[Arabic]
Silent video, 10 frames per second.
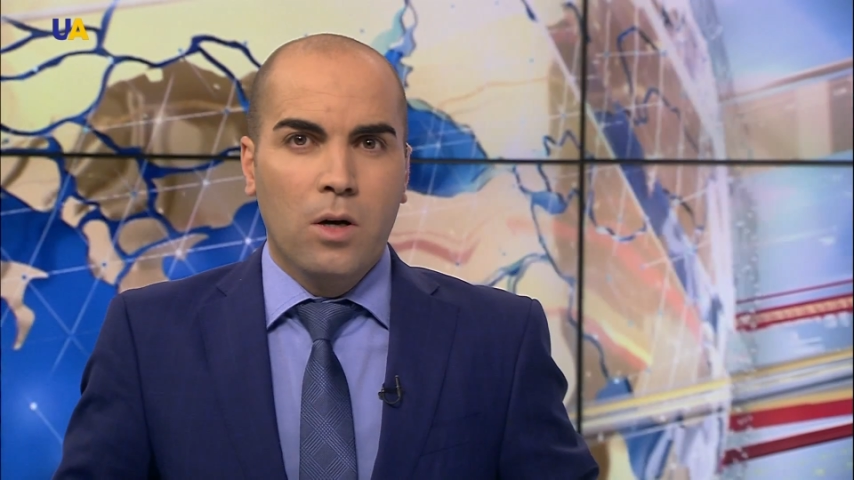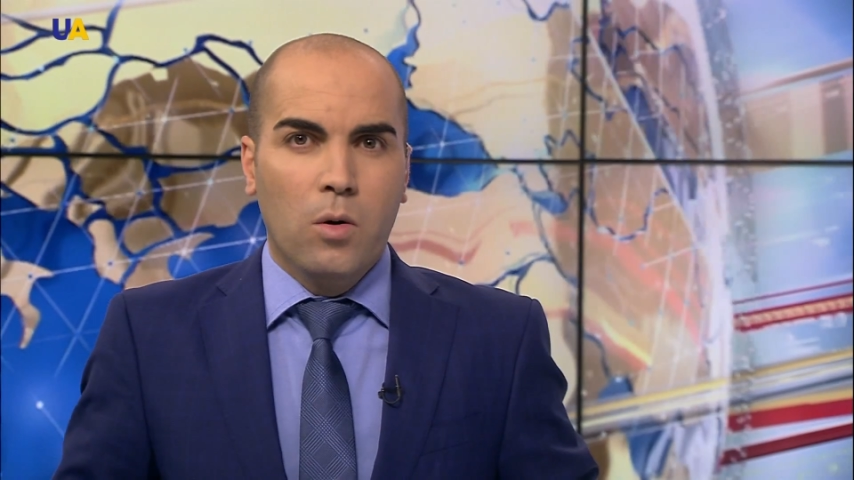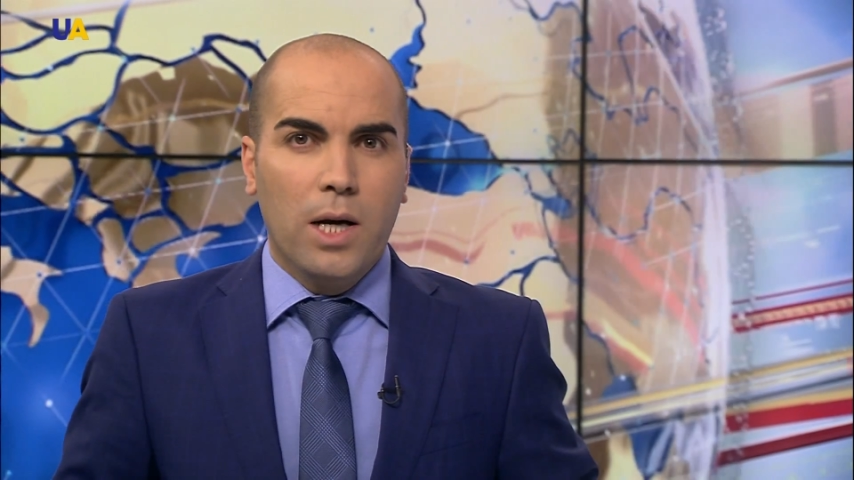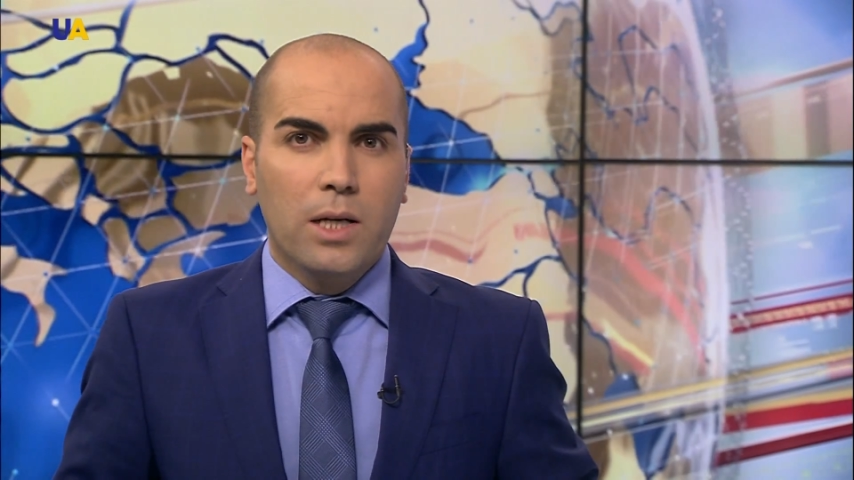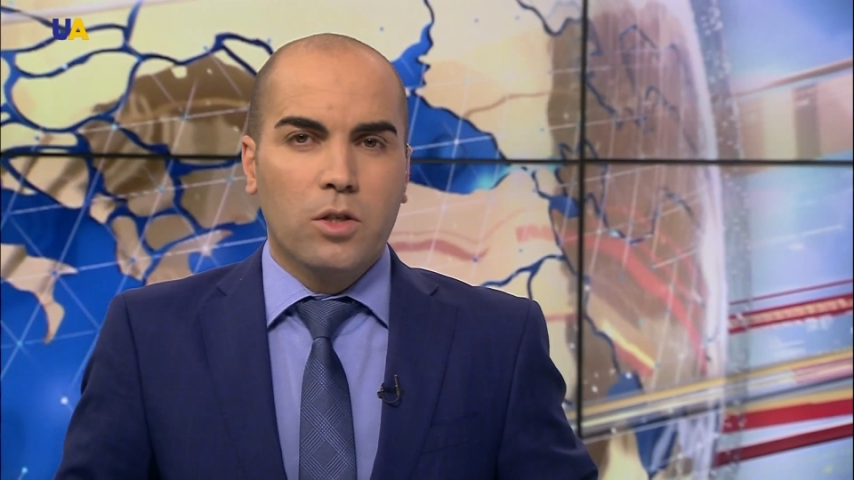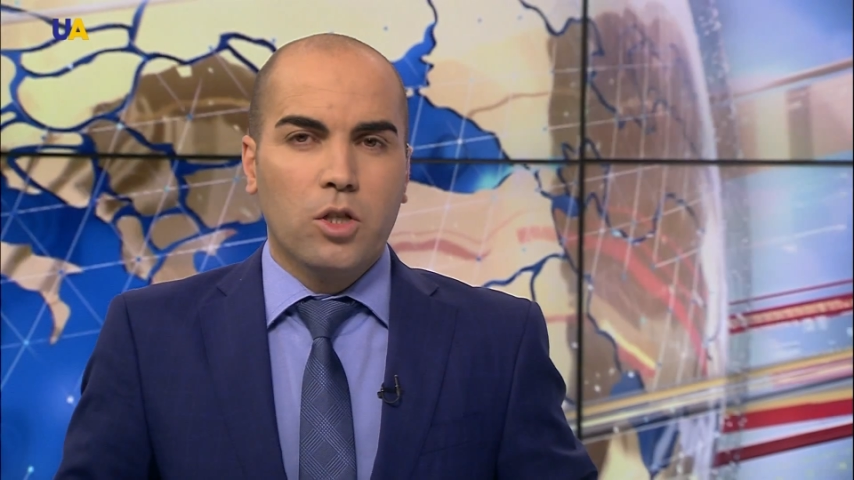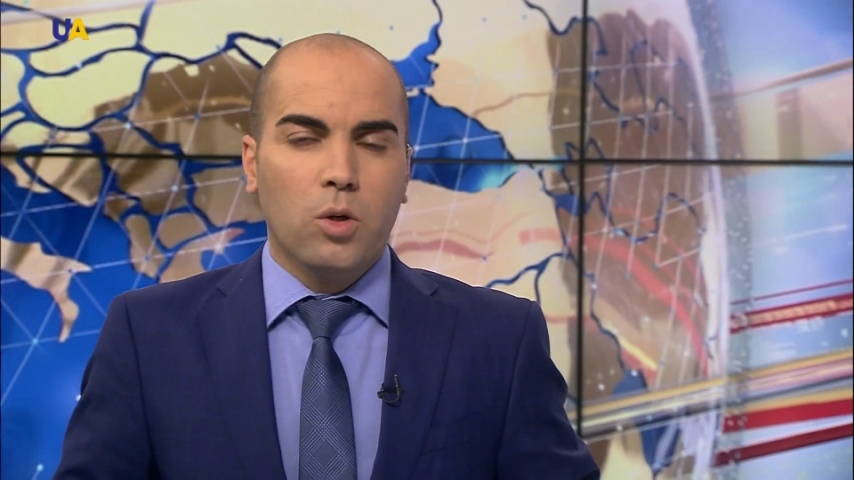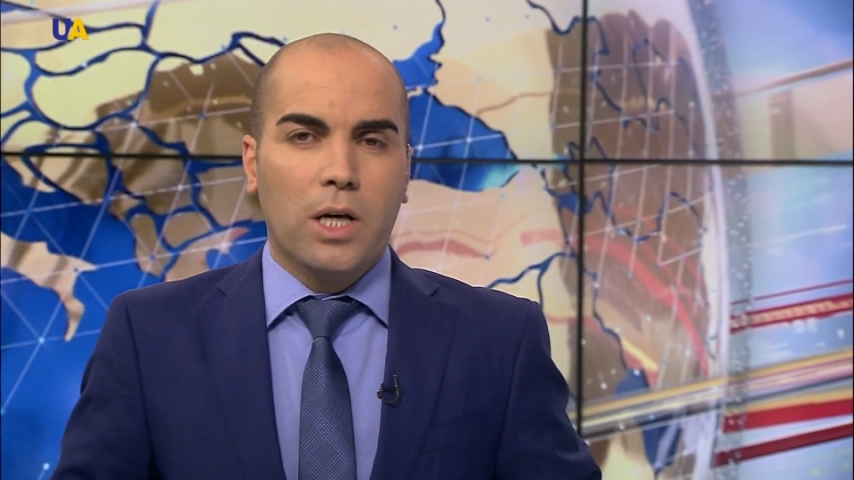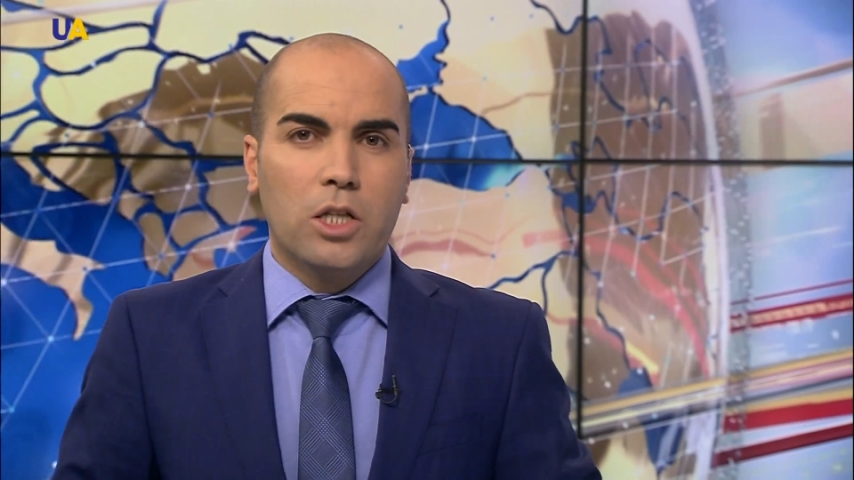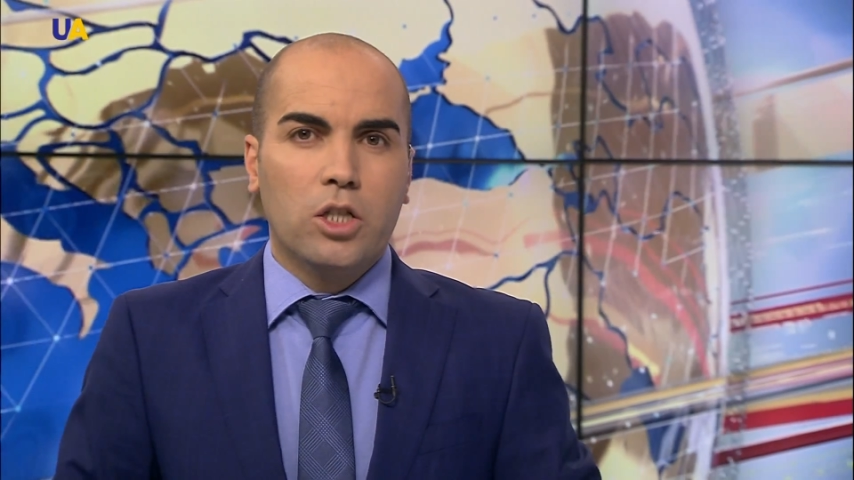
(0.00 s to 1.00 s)
وقال
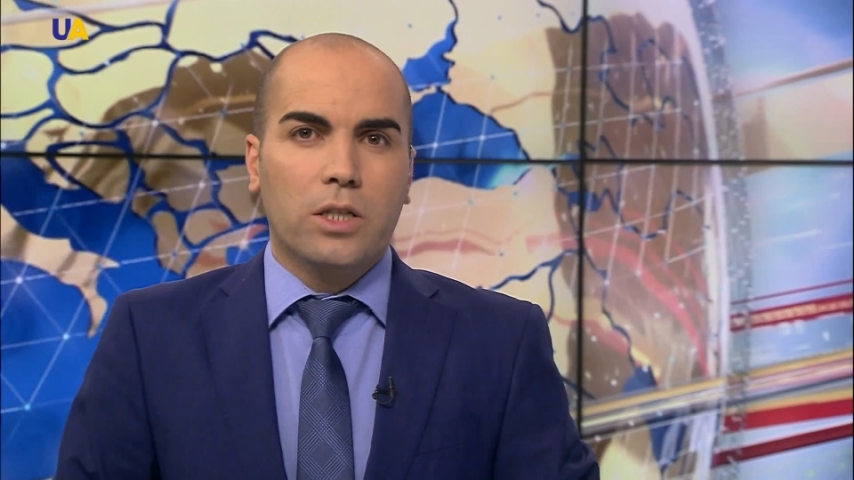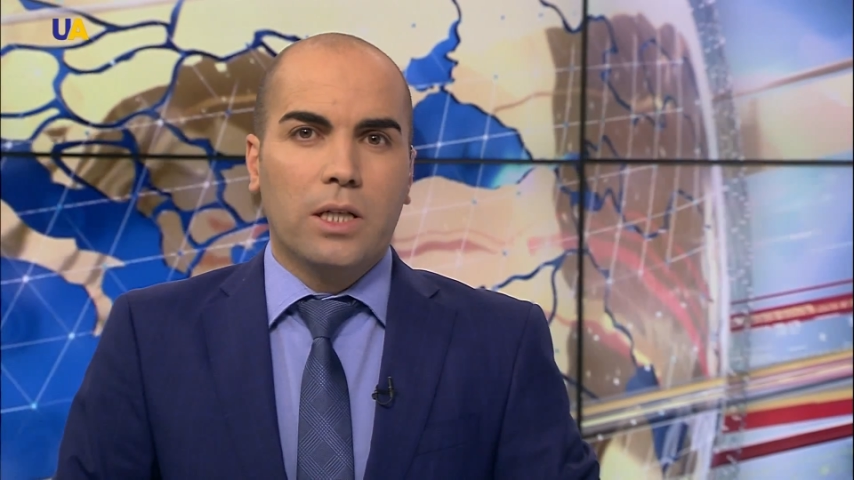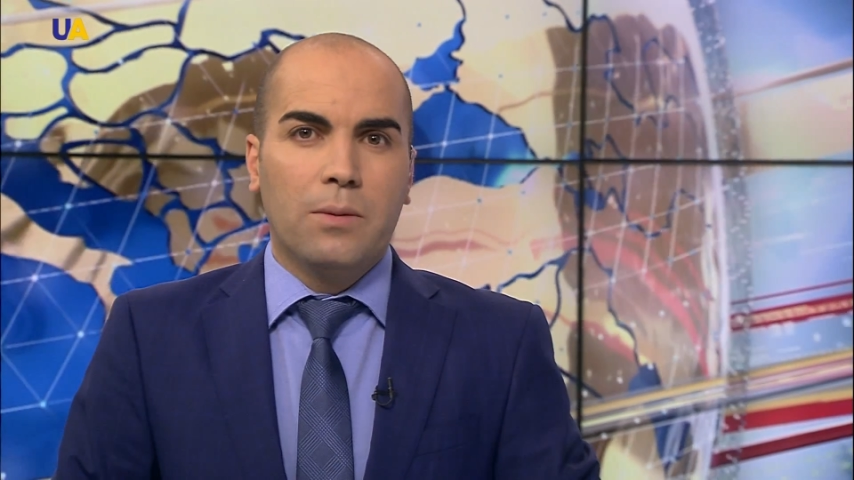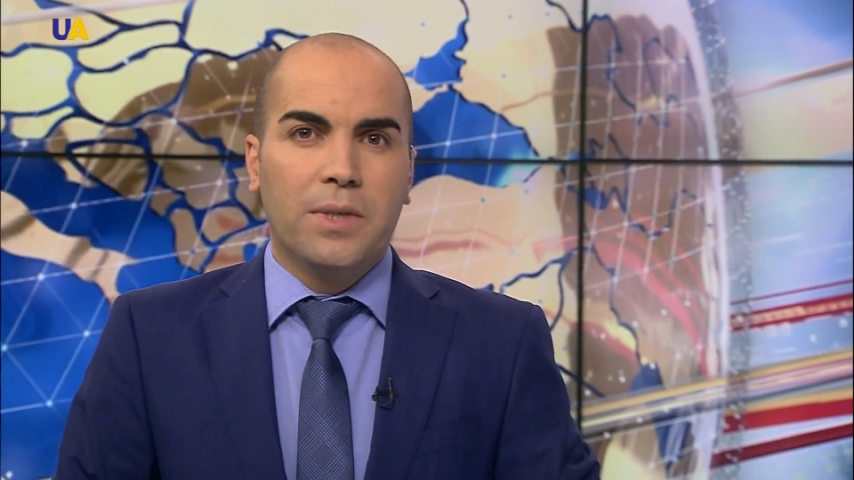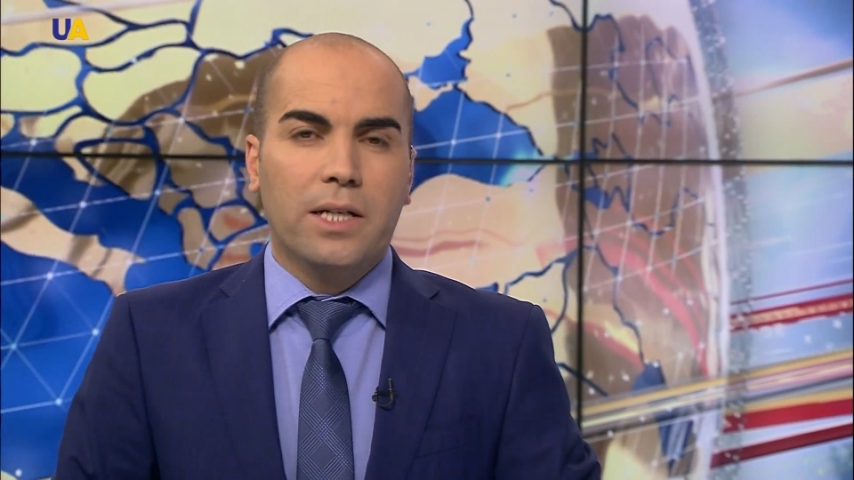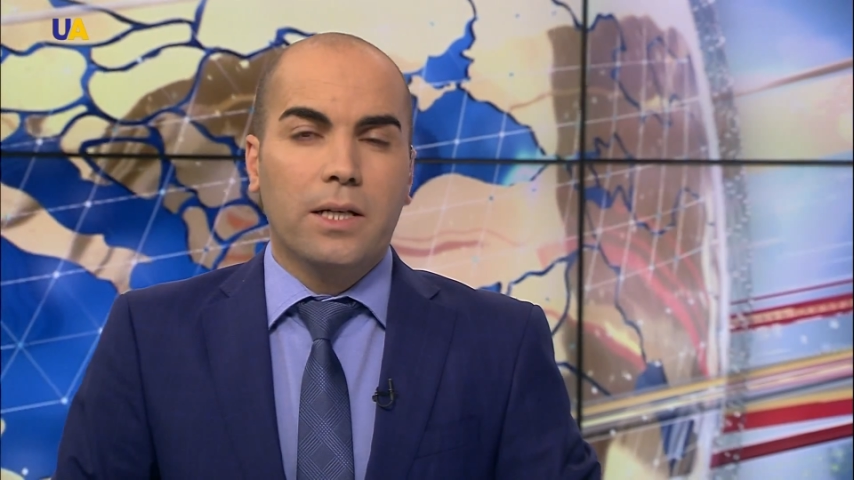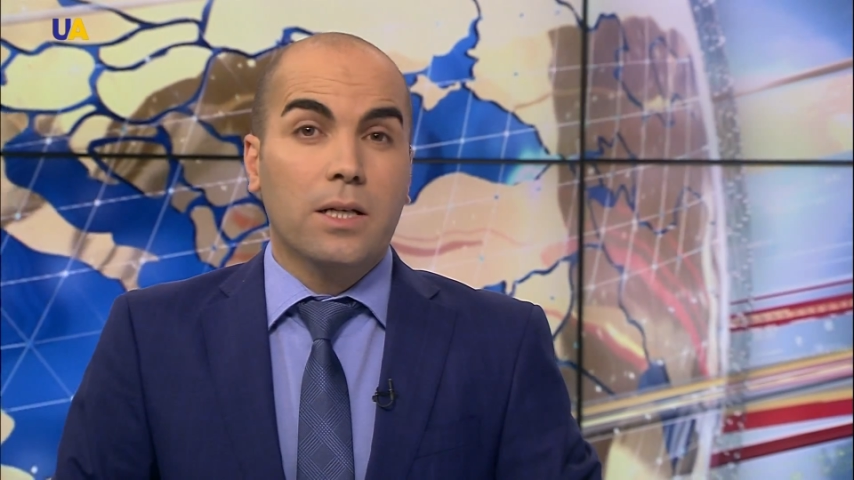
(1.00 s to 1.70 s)
وزير الخارجيه الامريكي